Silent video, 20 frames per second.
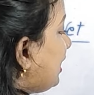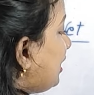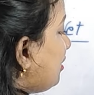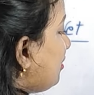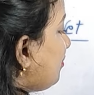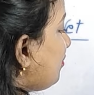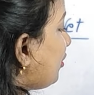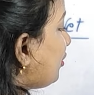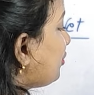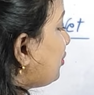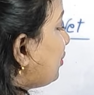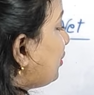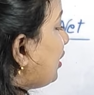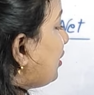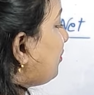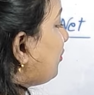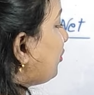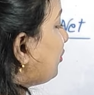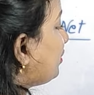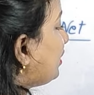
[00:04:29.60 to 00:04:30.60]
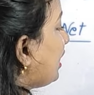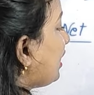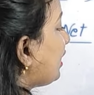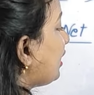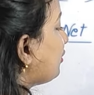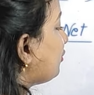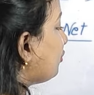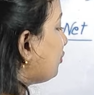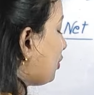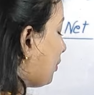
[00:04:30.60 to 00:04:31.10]
তিন বছরের মধ্যে
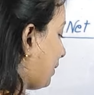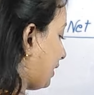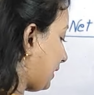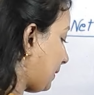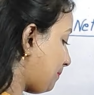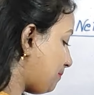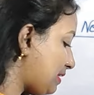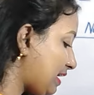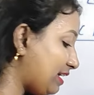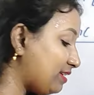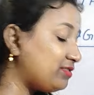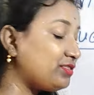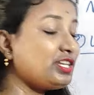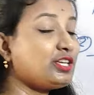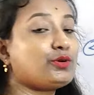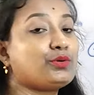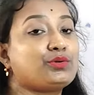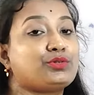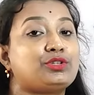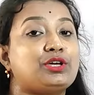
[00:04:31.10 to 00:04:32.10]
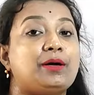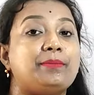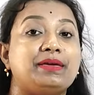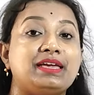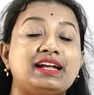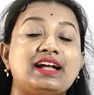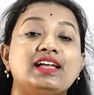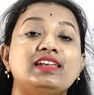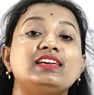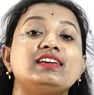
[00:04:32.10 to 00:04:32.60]
কিন্তু তোমাকে পিএইচডি করতে হবে
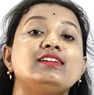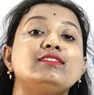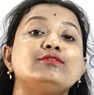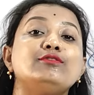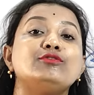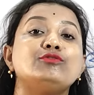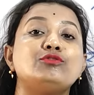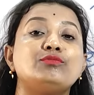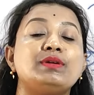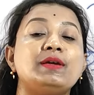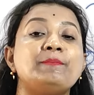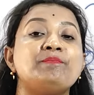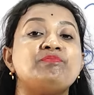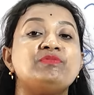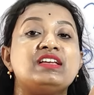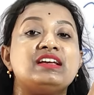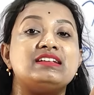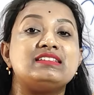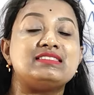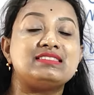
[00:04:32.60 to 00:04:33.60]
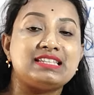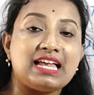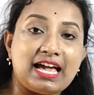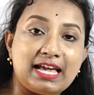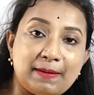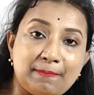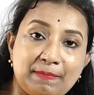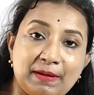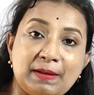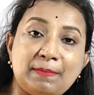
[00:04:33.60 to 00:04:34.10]
এখানে কিন্তু তুমি
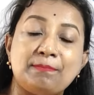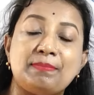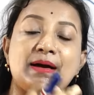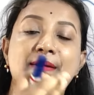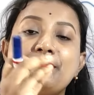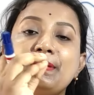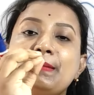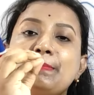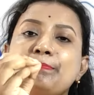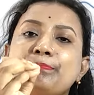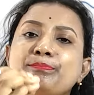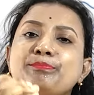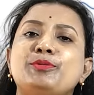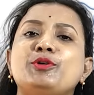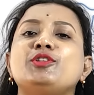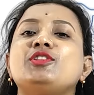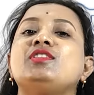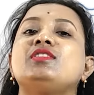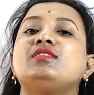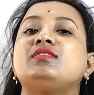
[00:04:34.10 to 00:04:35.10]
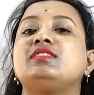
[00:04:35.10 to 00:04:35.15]
স্টাইপেন পাবে প্রত্যেক